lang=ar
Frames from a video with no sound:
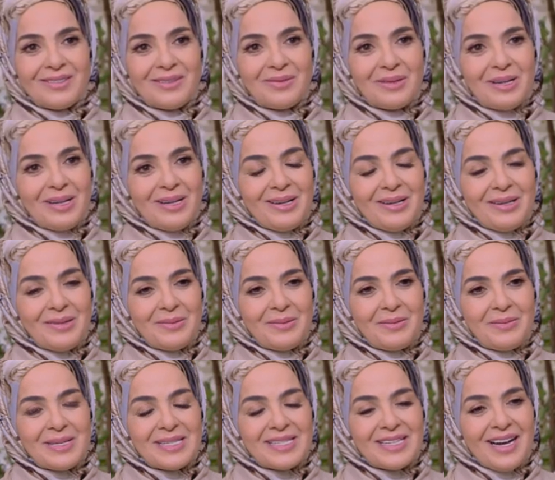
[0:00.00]
اول
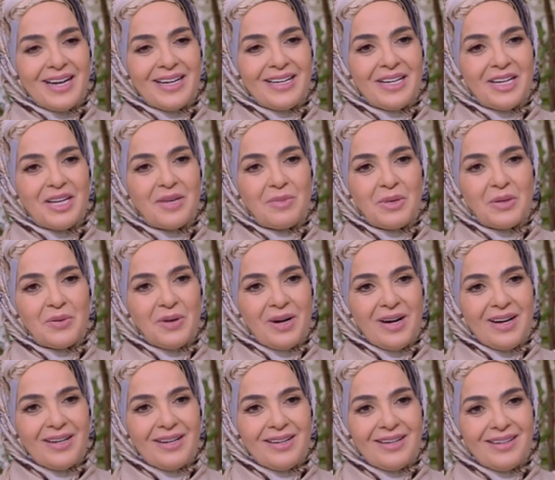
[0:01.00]
حد جالي على ايمي
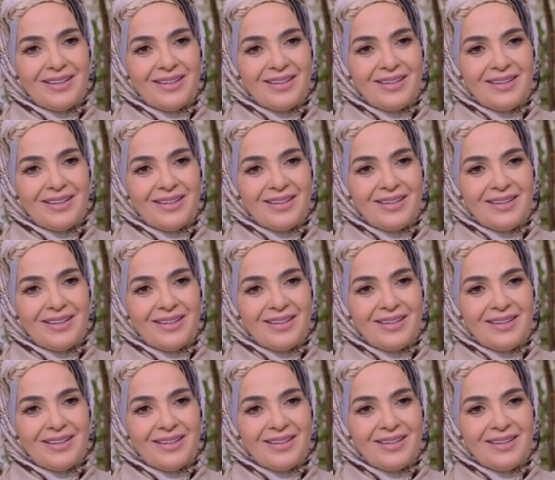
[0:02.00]
وعلى